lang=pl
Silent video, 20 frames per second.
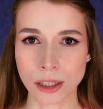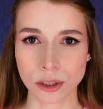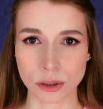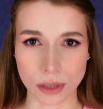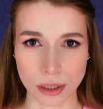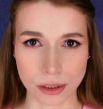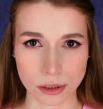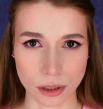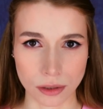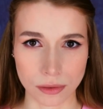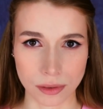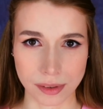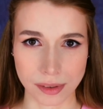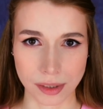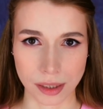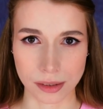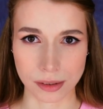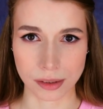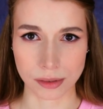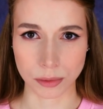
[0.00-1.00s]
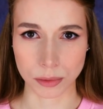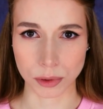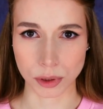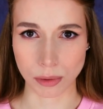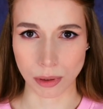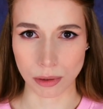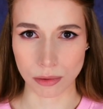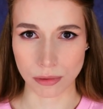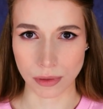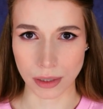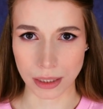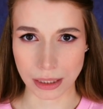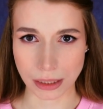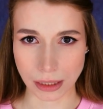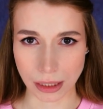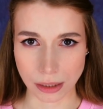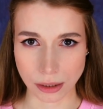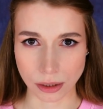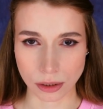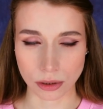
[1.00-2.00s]
Dodatkowo Stacy zwróciła uwagę
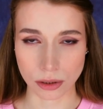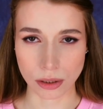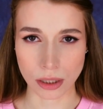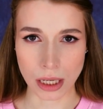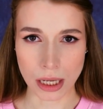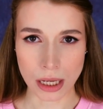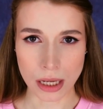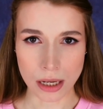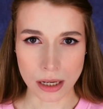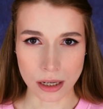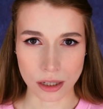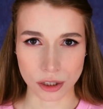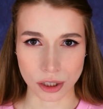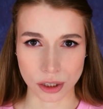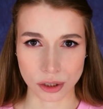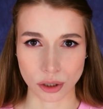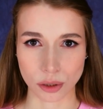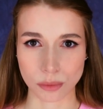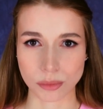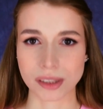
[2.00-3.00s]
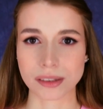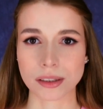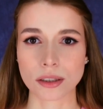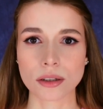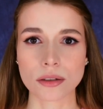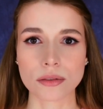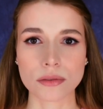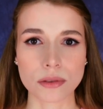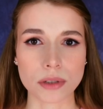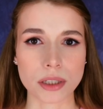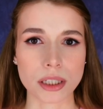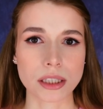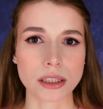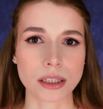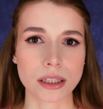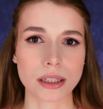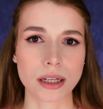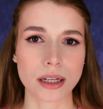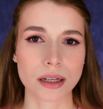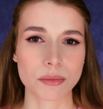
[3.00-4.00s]
na to, że Tom nie zachowuje
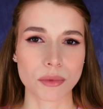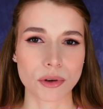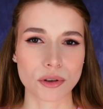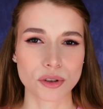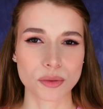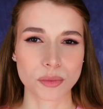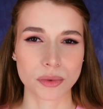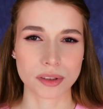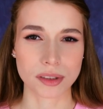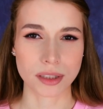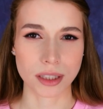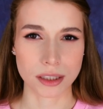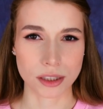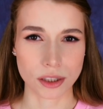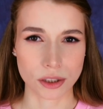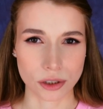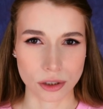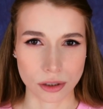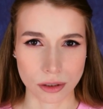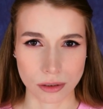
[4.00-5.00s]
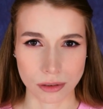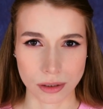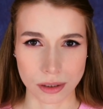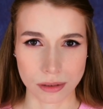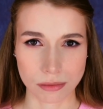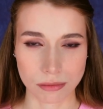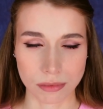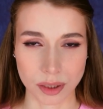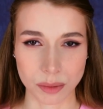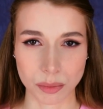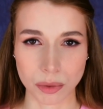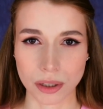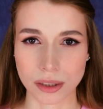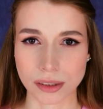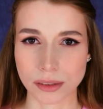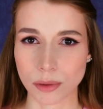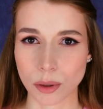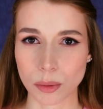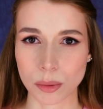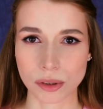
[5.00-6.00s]
się jak mąż po stracie żony, nie
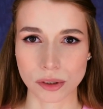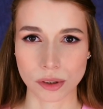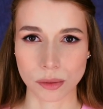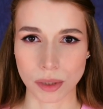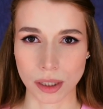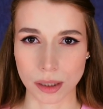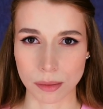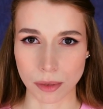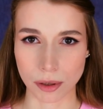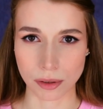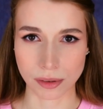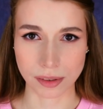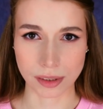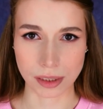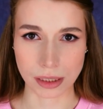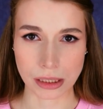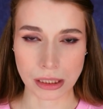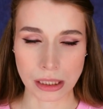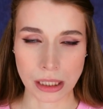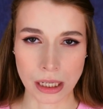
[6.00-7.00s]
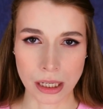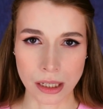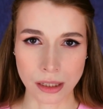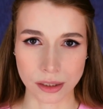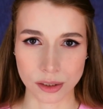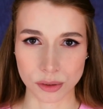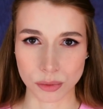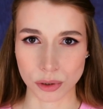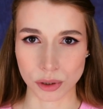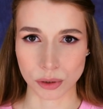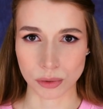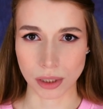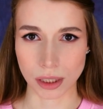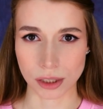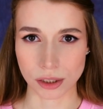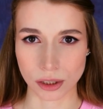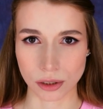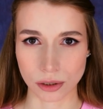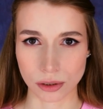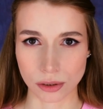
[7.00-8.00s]
pokazywał po sobie emocji, nie złożył
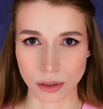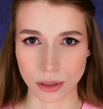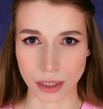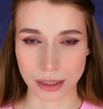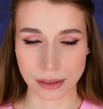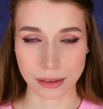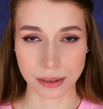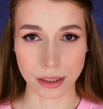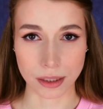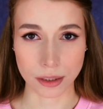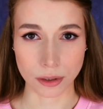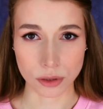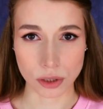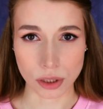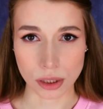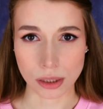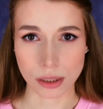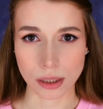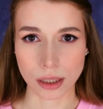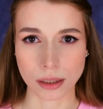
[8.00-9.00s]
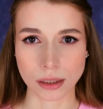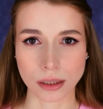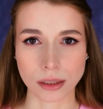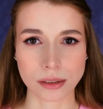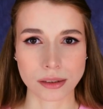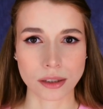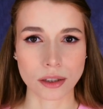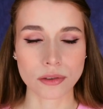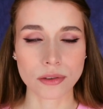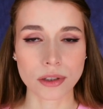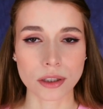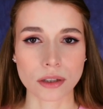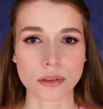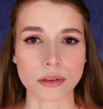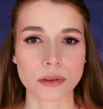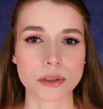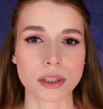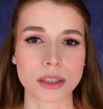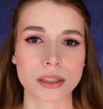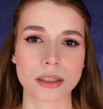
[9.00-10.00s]
także kondolencji jej rodzinie ani nie
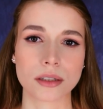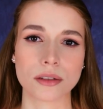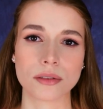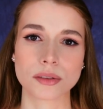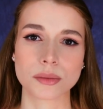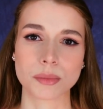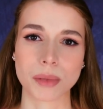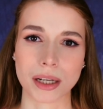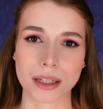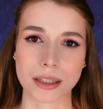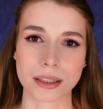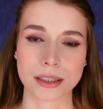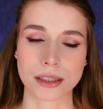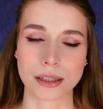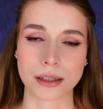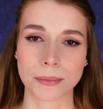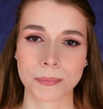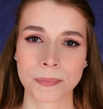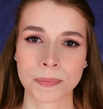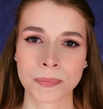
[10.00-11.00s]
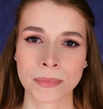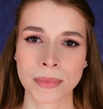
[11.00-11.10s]
zaoferował żadnego wsparcia.